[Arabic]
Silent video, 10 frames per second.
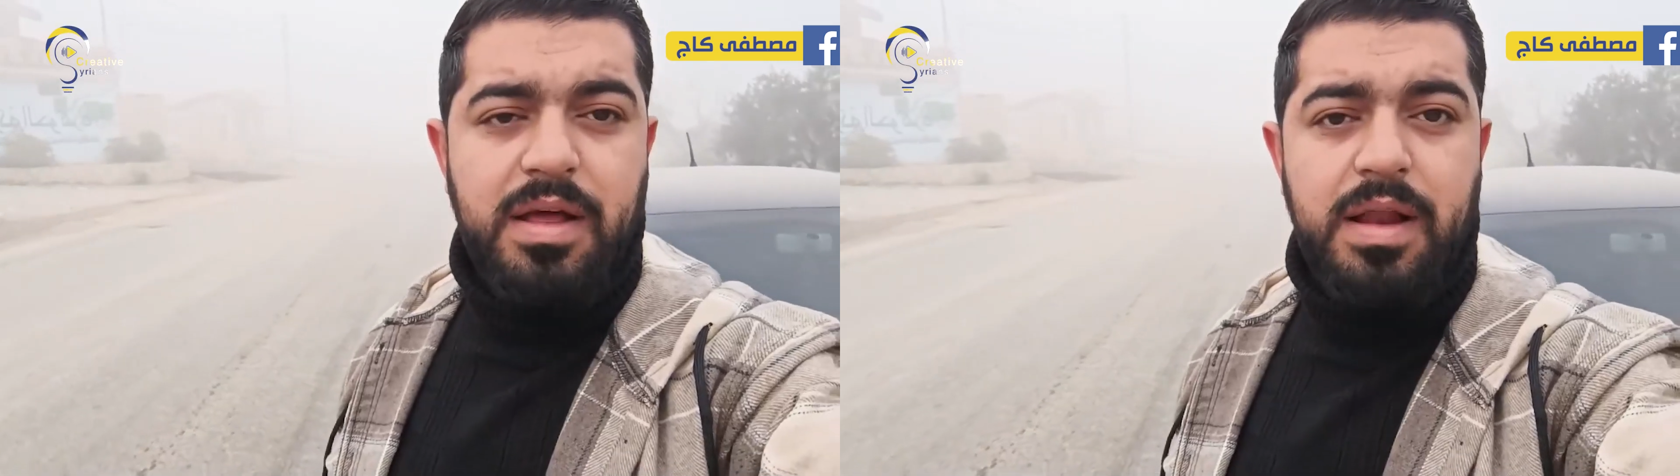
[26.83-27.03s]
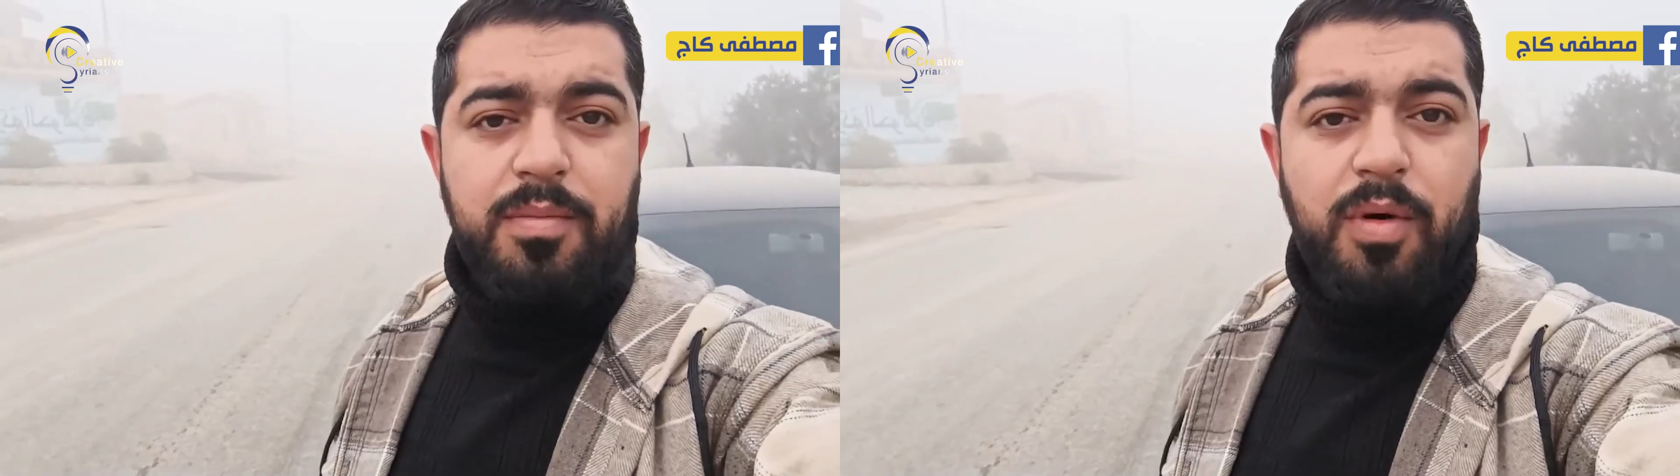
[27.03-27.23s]

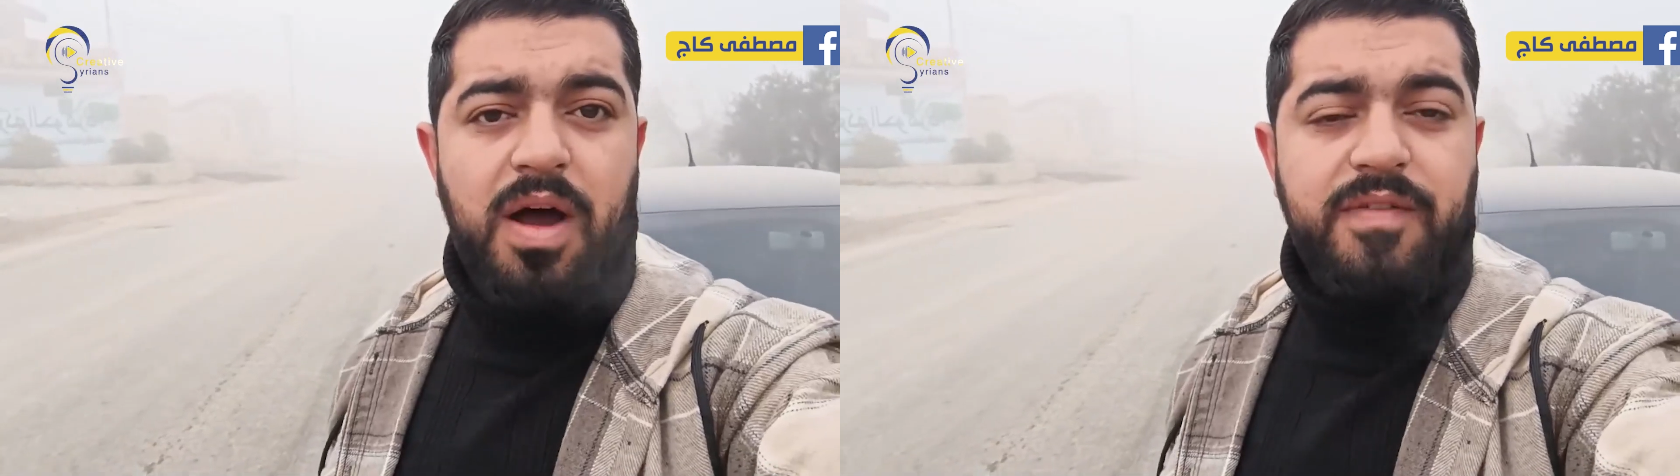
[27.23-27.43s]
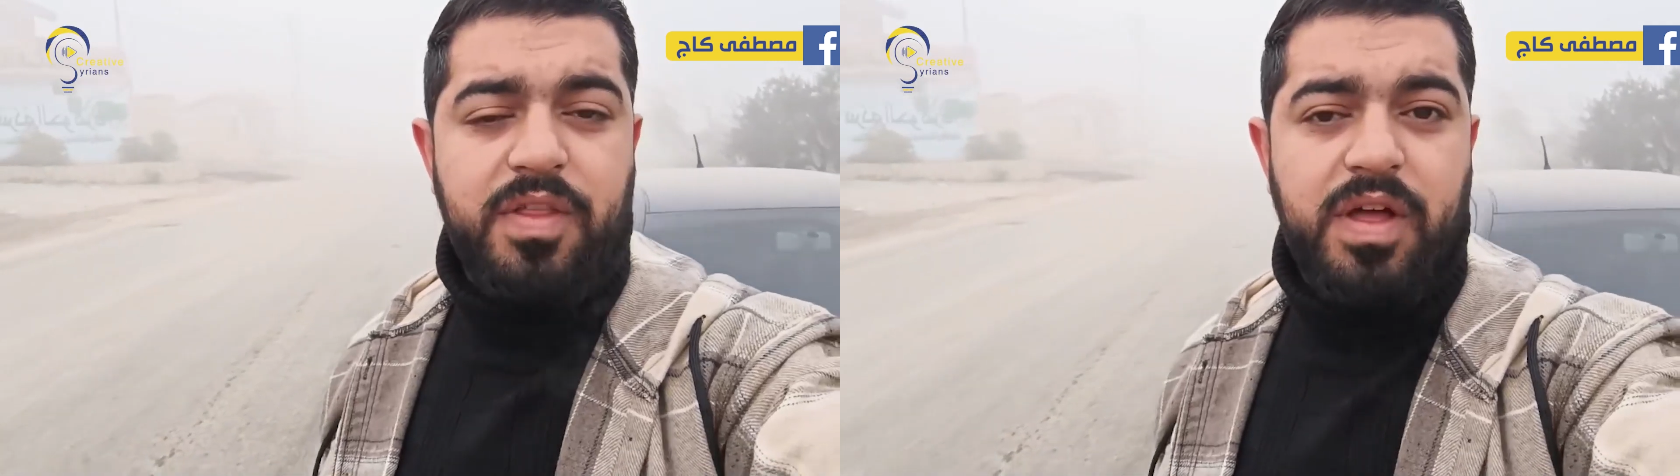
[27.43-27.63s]

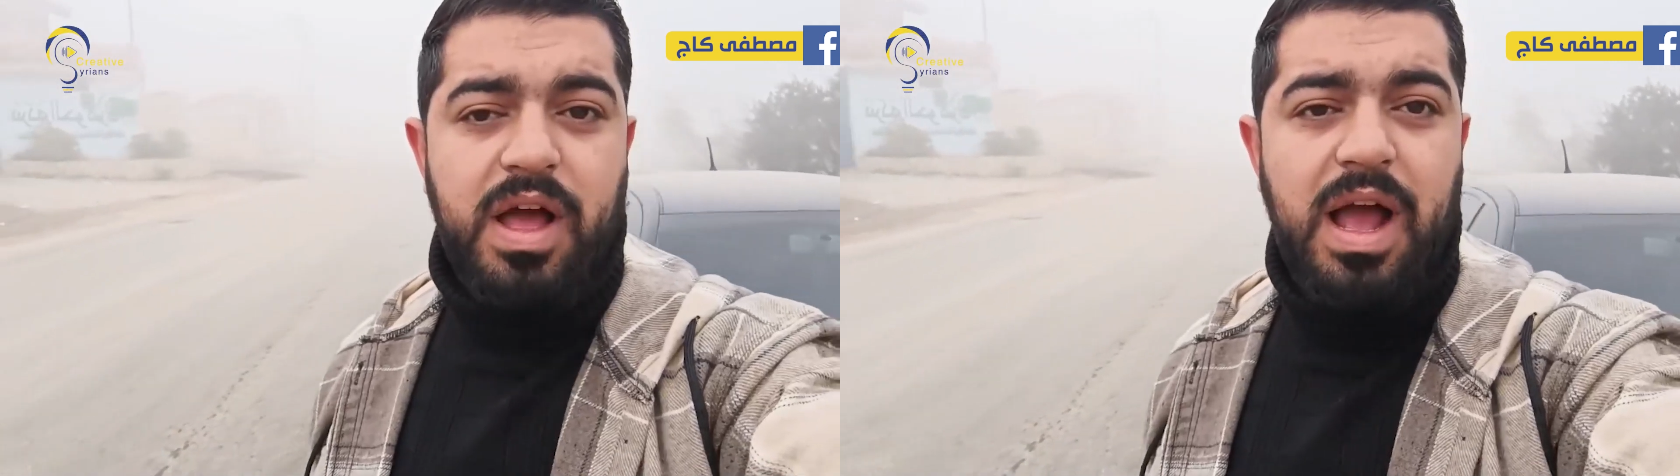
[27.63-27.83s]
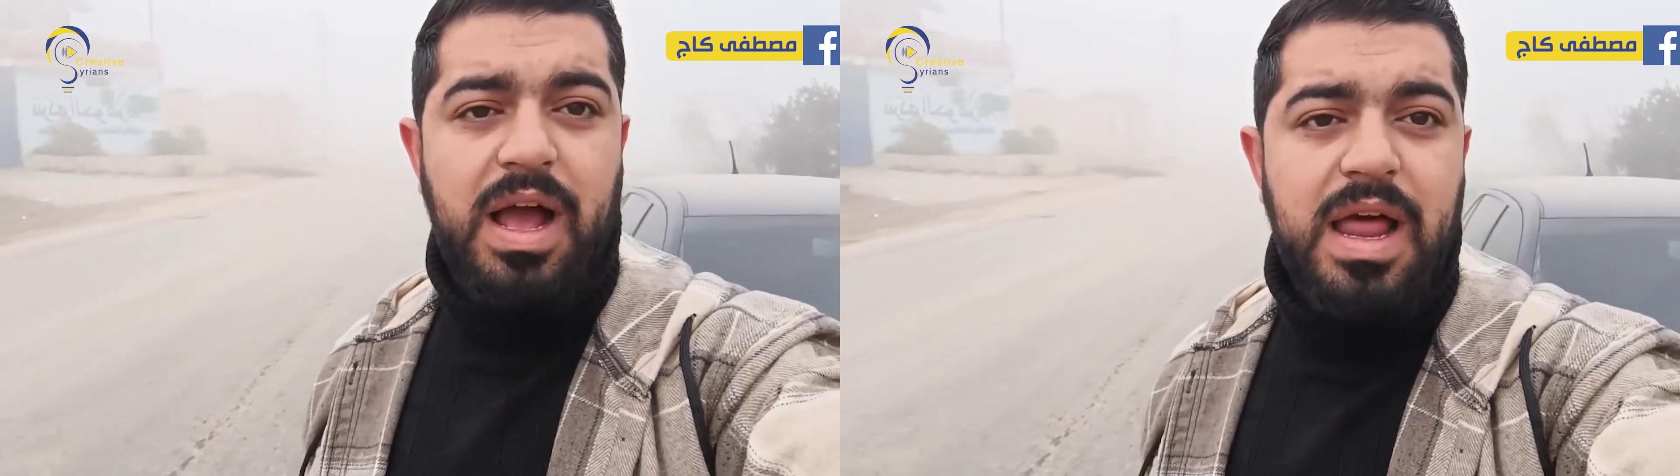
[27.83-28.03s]

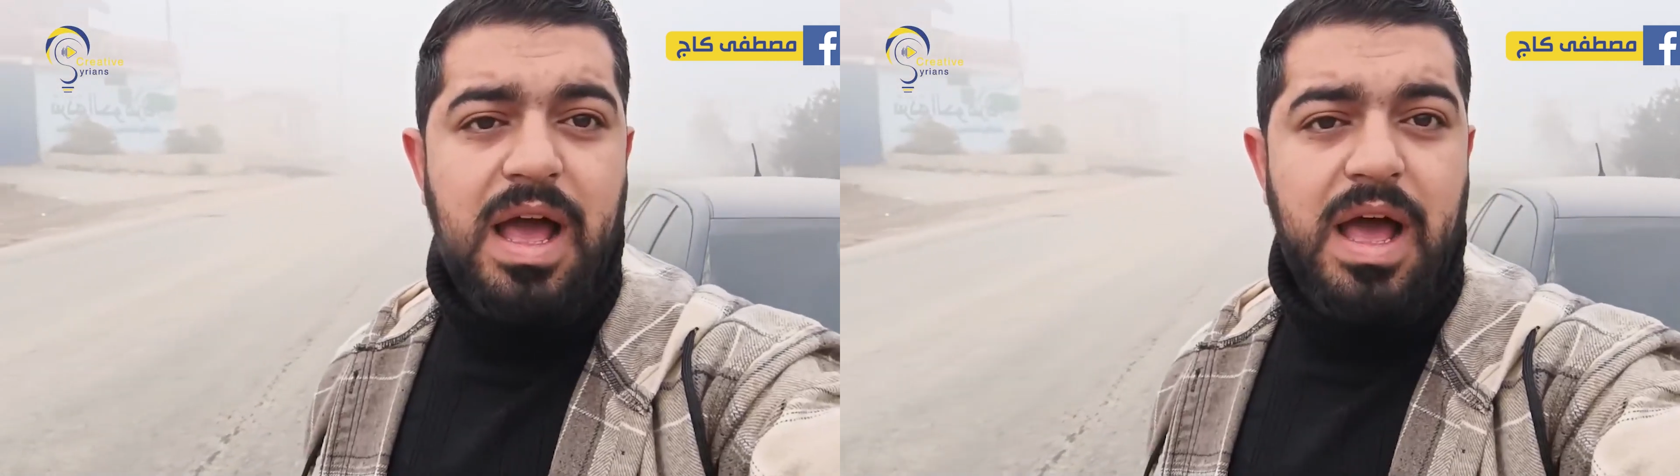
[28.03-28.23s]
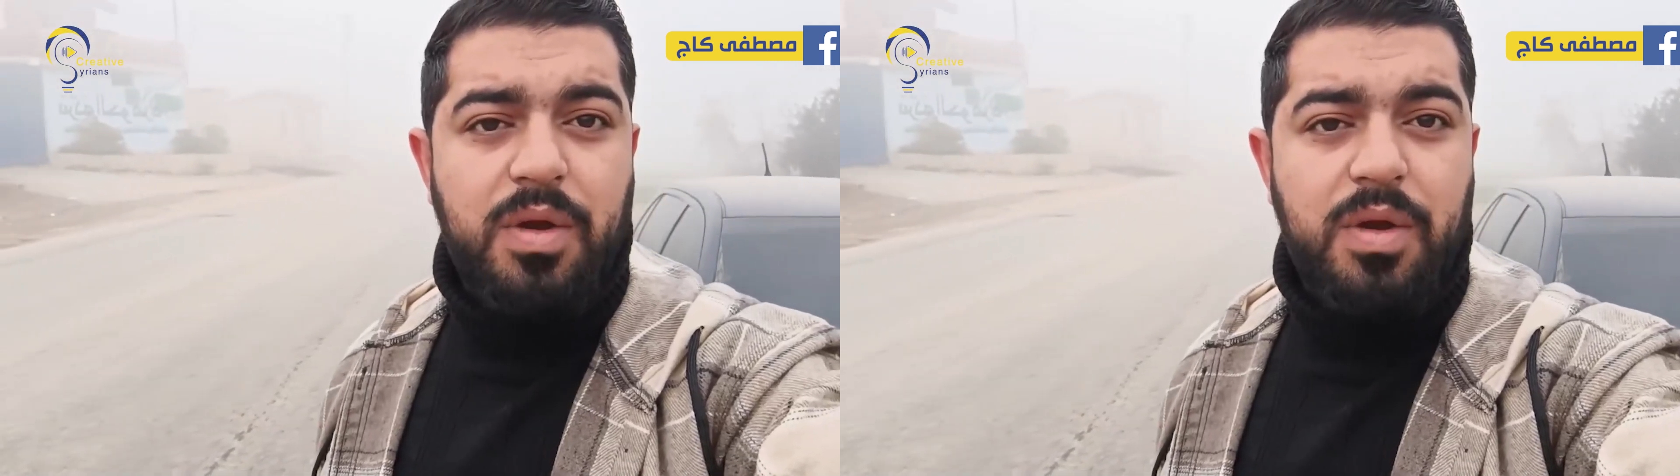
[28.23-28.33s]
المحافظة على